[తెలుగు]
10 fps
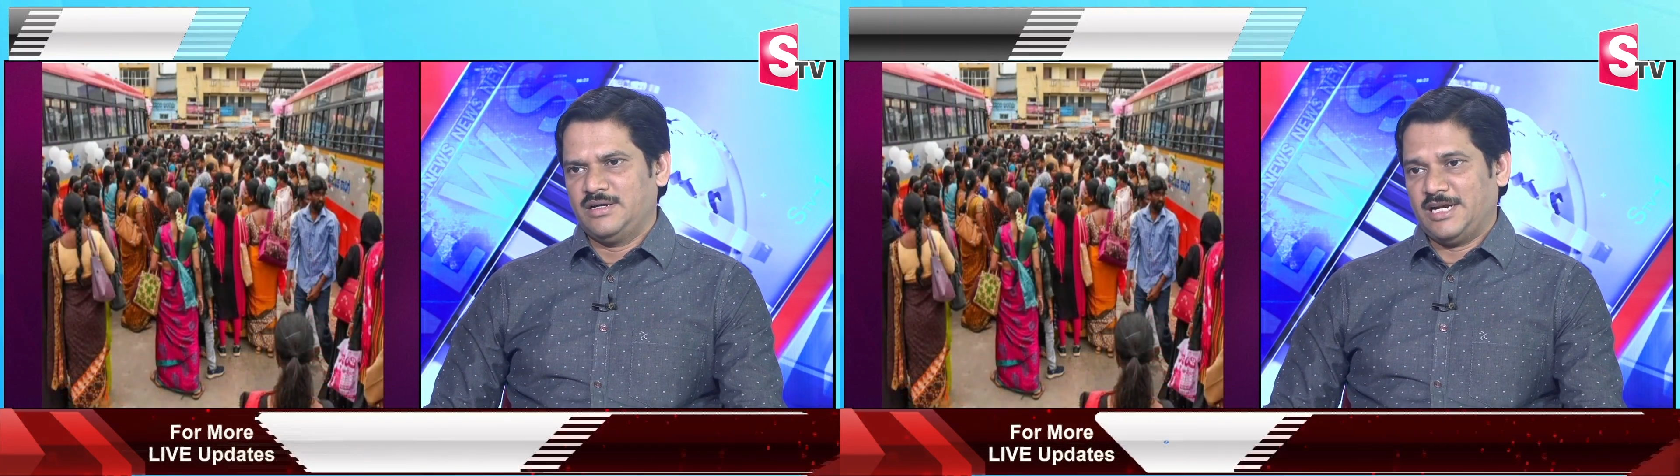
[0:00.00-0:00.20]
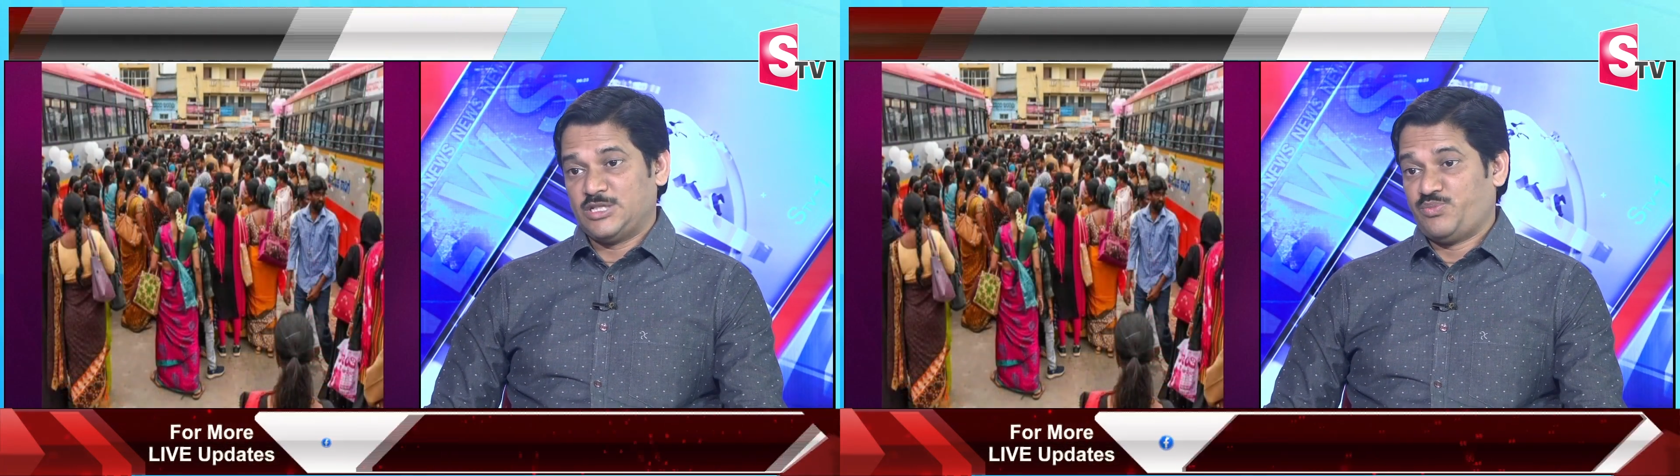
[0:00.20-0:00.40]

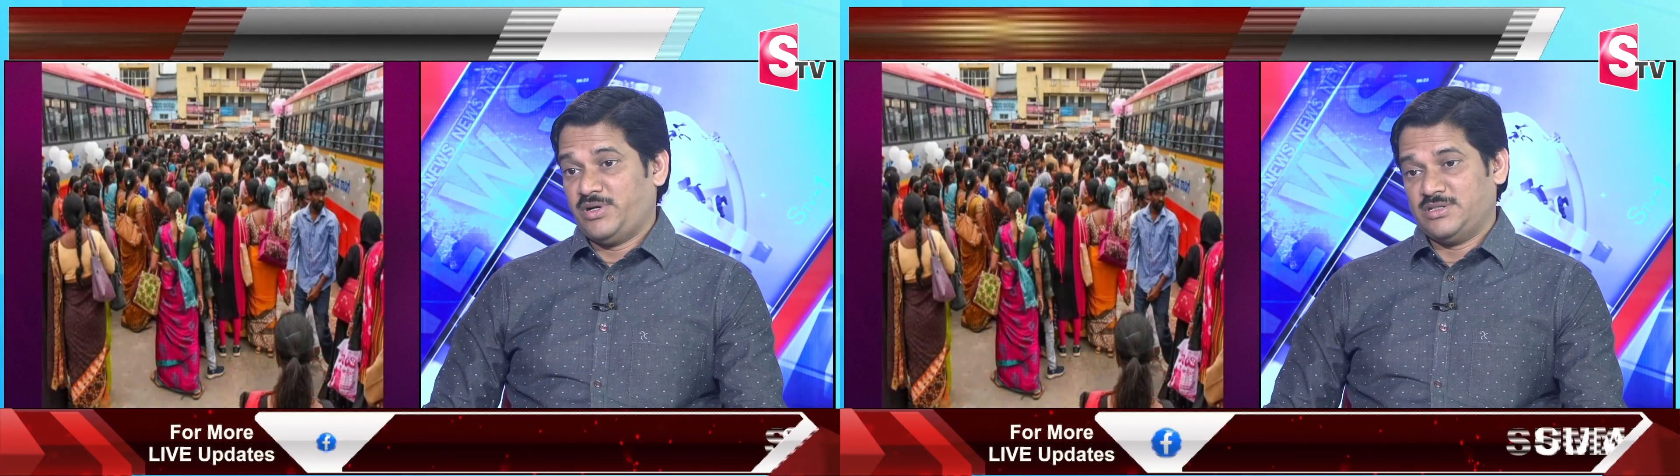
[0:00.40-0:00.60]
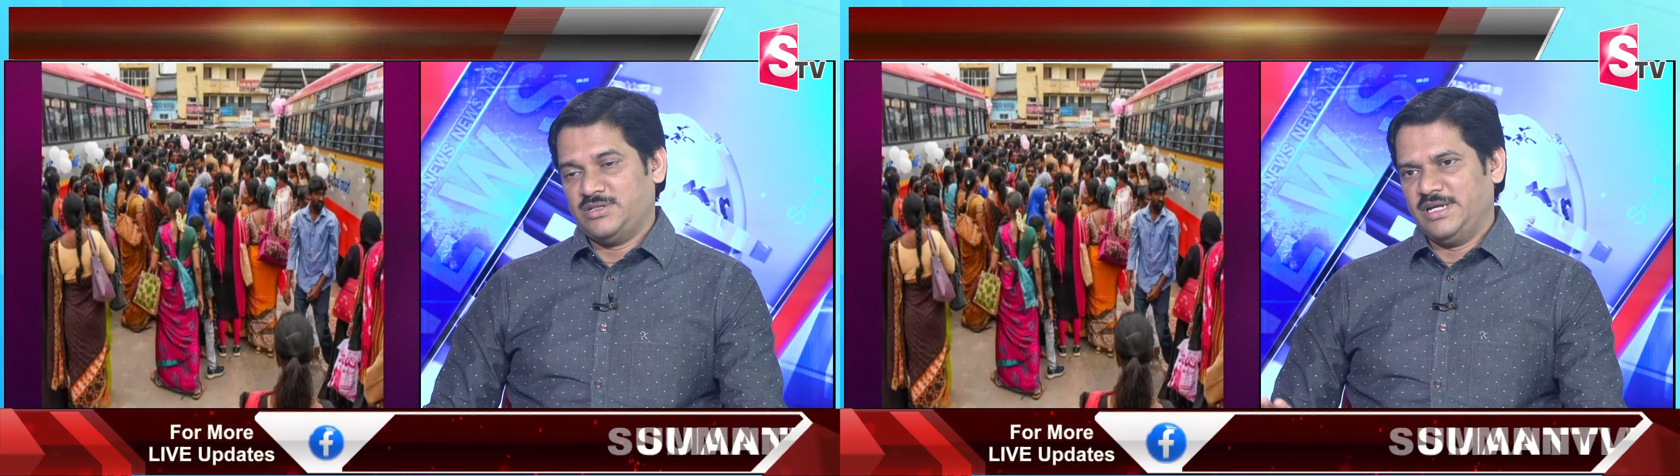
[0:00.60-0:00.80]

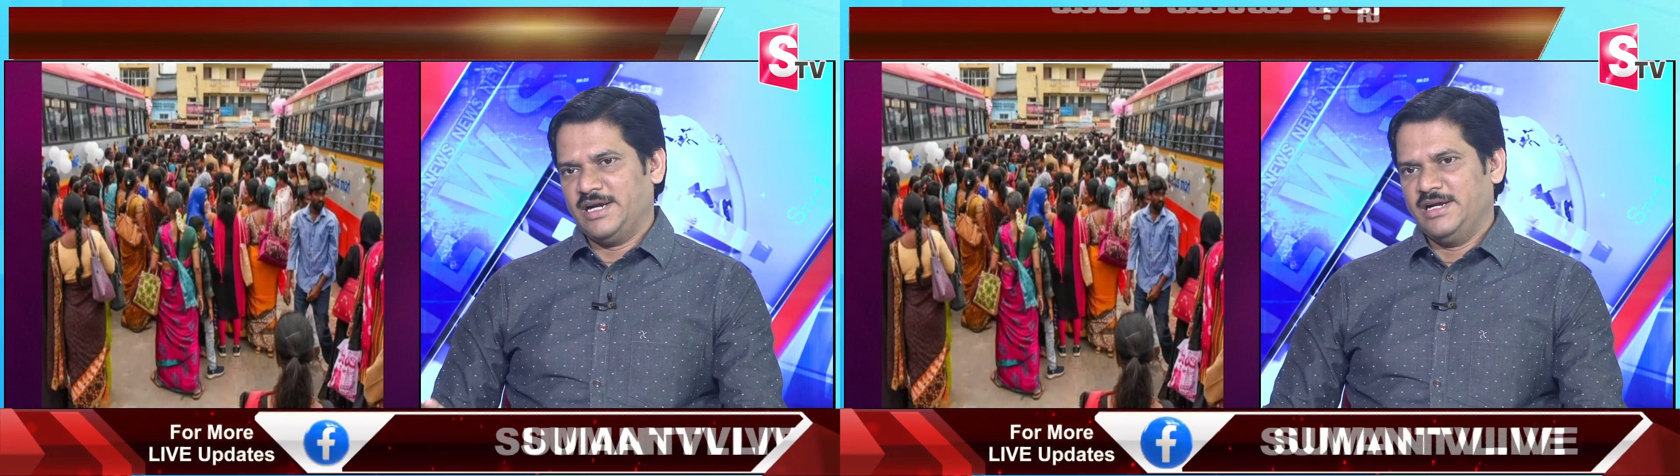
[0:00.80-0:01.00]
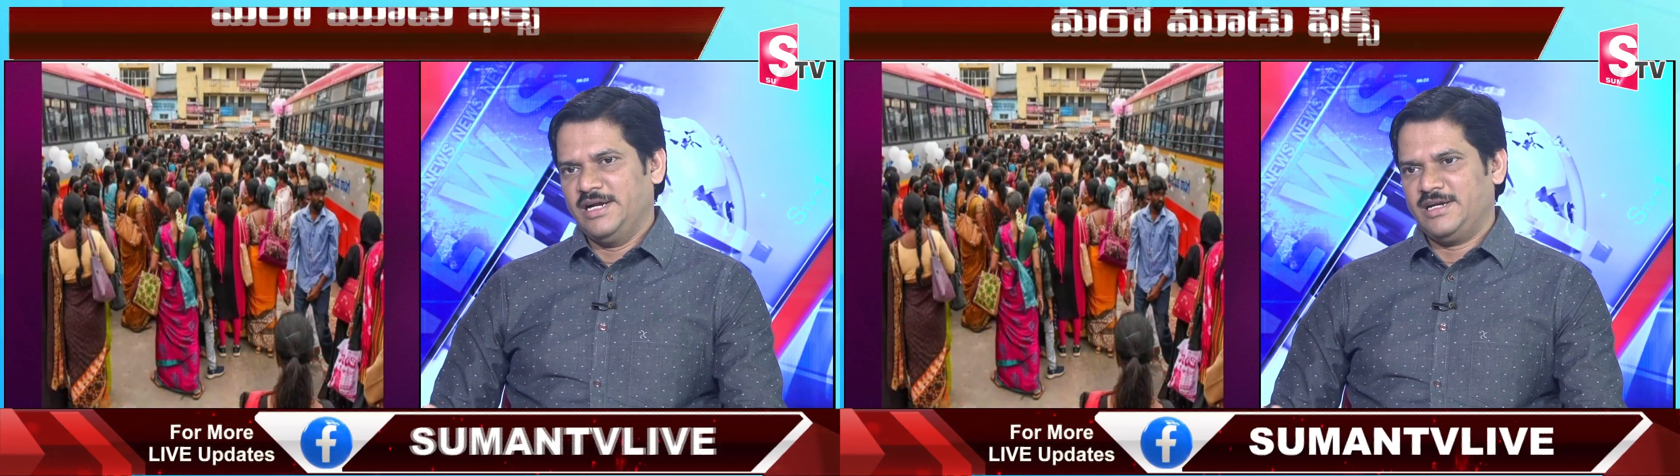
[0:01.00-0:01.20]
రెస్పాన్స్ ఈ
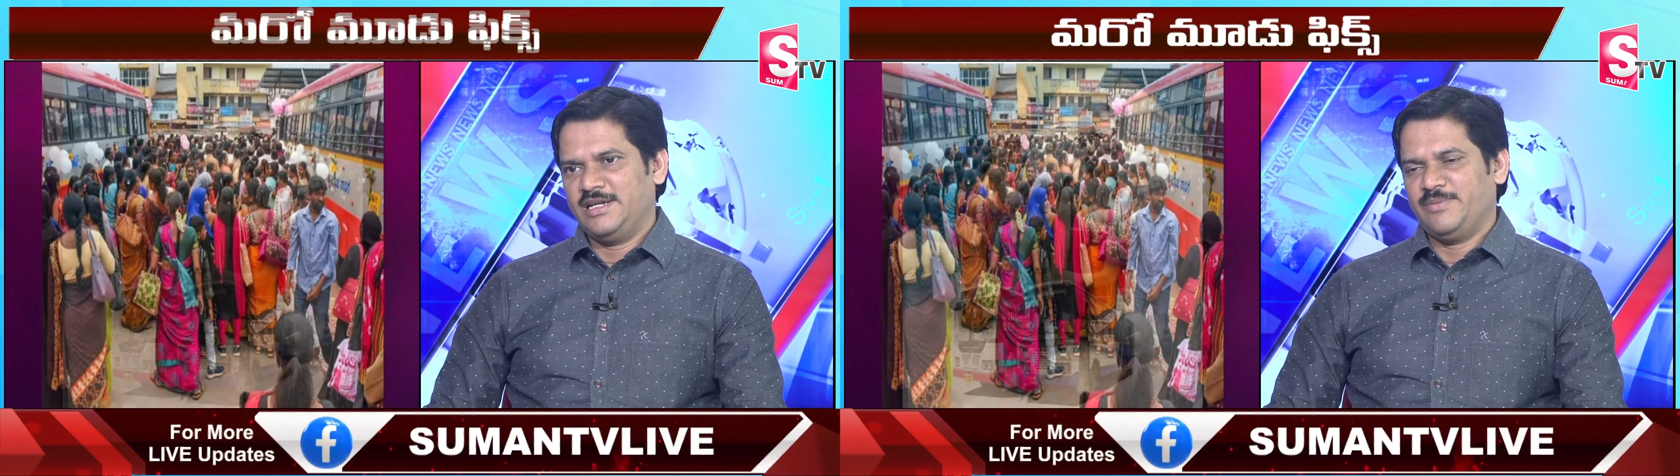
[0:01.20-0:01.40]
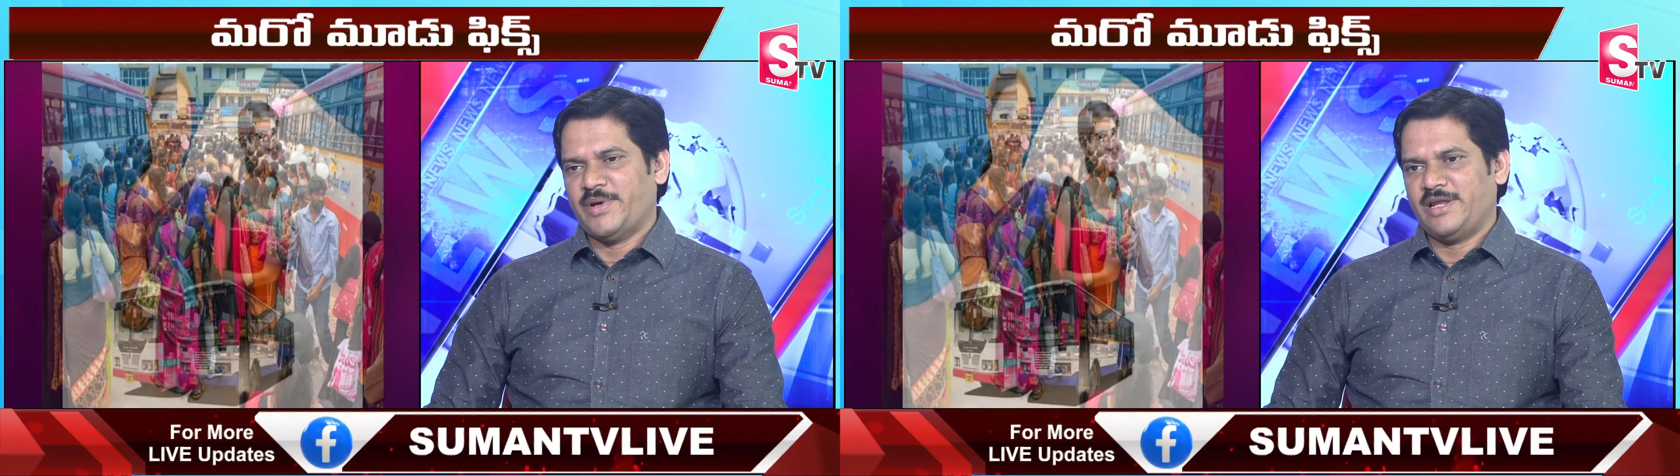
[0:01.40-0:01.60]
రెండింటిని పైన